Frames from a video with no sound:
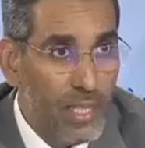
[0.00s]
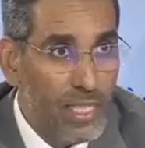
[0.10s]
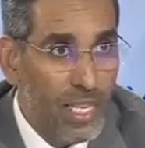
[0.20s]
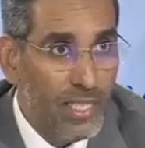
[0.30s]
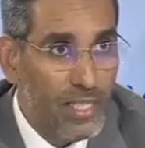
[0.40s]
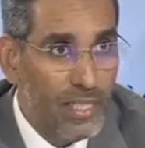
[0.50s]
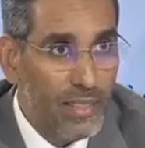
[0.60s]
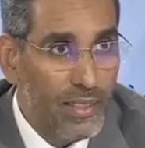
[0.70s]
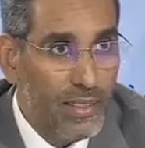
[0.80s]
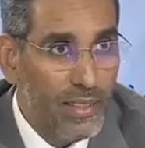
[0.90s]
السادسة
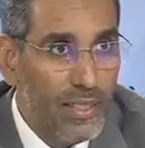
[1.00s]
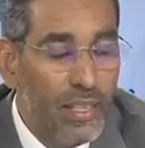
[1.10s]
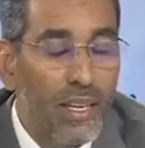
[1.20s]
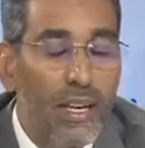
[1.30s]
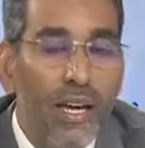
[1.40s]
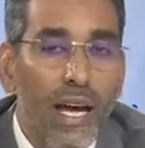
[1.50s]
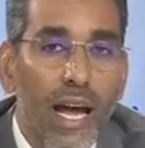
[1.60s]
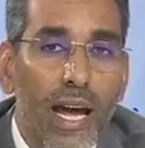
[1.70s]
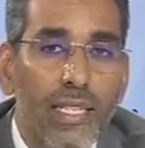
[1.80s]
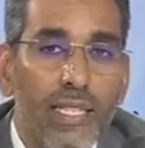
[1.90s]

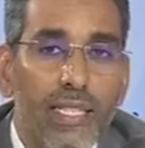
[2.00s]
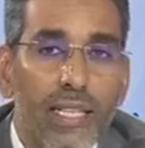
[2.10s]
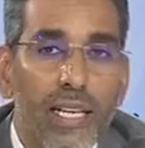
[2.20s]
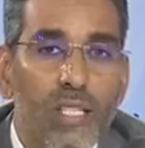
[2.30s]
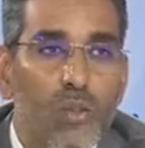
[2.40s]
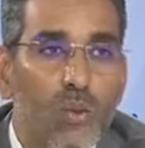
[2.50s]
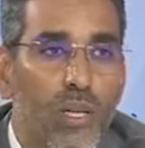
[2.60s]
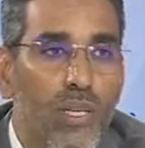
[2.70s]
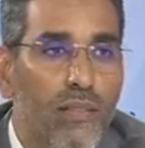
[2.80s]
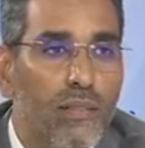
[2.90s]
هذه هي
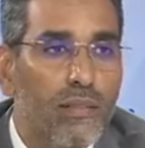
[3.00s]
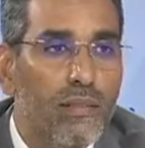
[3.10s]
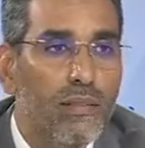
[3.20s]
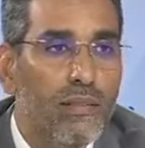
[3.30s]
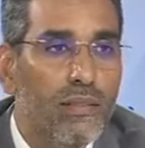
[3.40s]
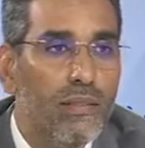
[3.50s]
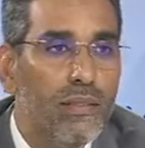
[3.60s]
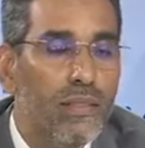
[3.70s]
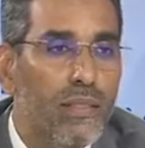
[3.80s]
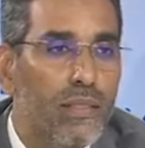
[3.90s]
أسوأ
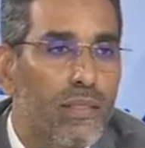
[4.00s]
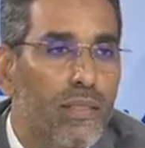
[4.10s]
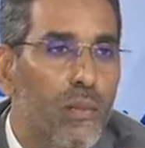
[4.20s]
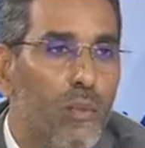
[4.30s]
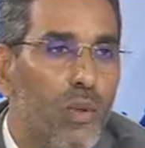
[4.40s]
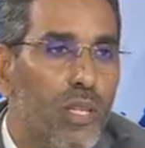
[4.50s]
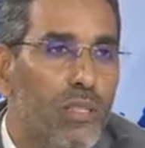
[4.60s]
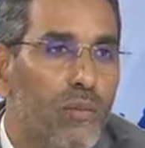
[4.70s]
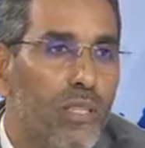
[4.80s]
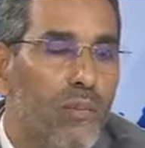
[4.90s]
أه،
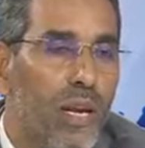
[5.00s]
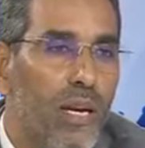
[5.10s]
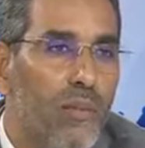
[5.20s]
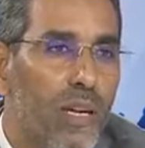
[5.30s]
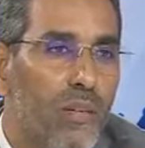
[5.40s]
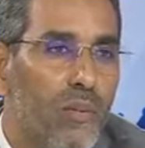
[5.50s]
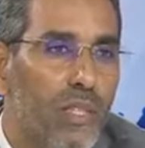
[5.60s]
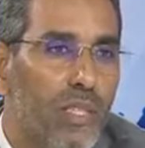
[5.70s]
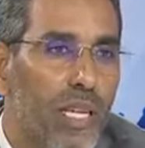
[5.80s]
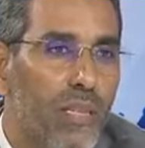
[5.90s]
نموذج من البرلمان
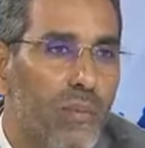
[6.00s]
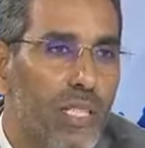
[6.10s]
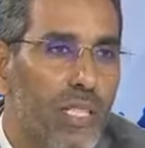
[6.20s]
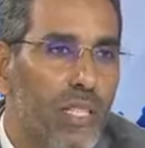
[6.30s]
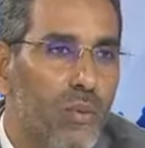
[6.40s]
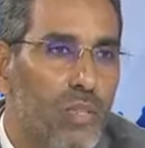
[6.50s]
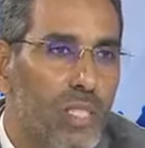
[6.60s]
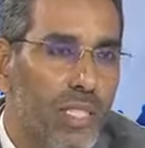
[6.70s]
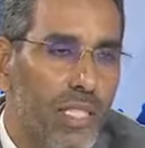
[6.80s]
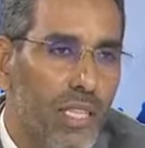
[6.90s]
الموريتاني من
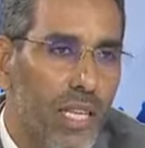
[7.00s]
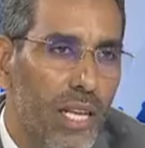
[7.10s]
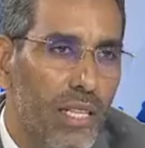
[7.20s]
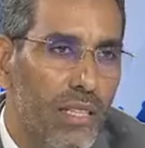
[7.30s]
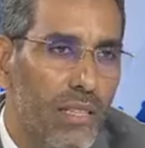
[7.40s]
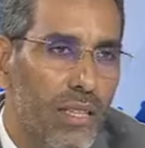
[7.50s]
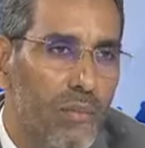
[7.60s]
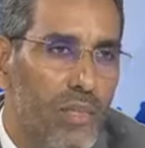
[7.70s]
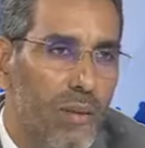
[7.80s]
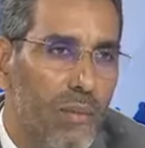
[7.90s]
92 إلى ذاك
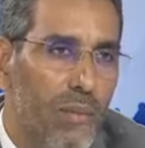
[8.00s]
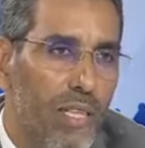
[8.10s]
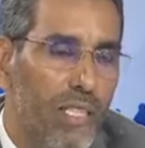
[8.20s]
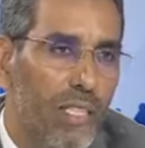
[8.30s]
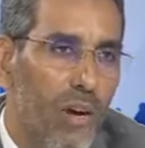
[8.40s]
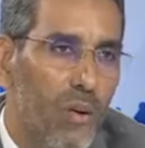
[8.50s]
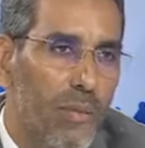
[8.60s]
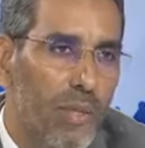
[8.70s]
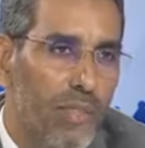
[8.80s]
بسبب ثلاث عوامل